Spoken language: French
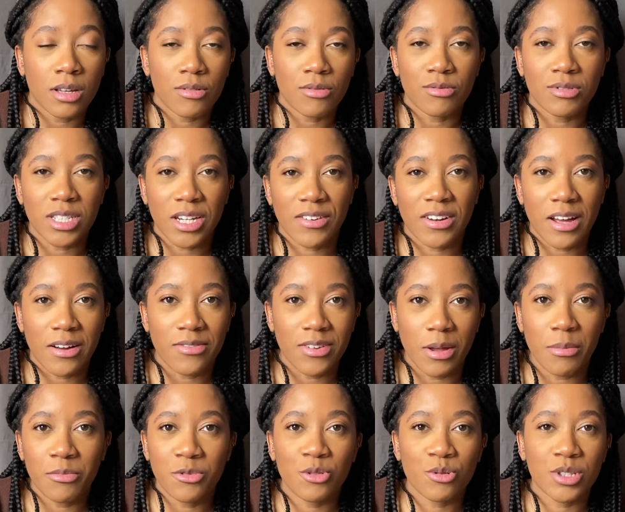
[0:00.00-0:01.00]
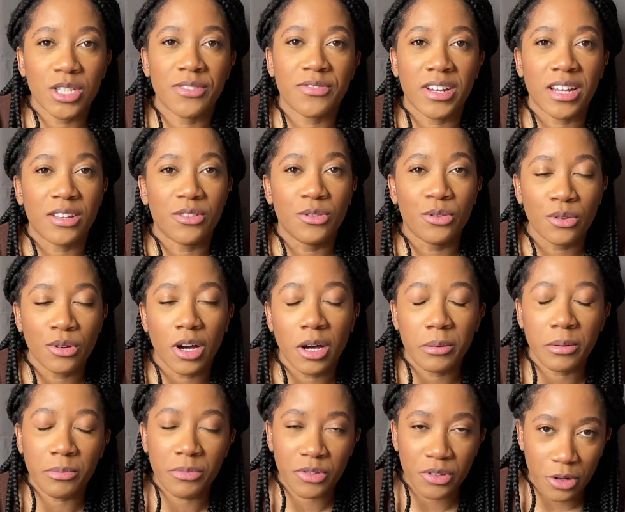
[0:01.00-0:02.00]
Donc j'avais la flemme. Du coup, j'ai fait les deux en
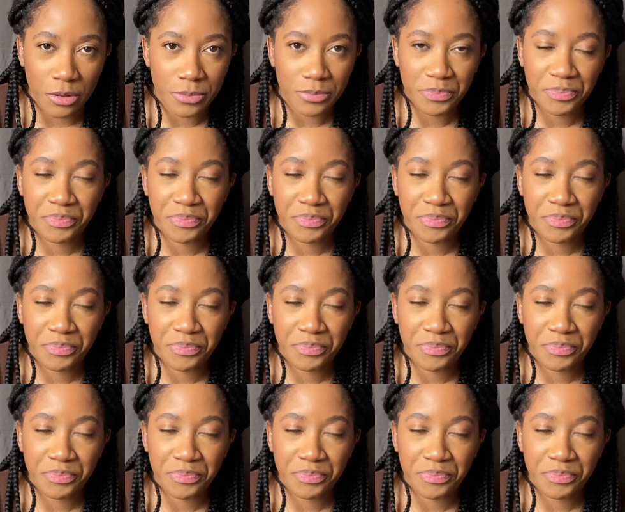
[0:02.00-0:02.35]
même temps.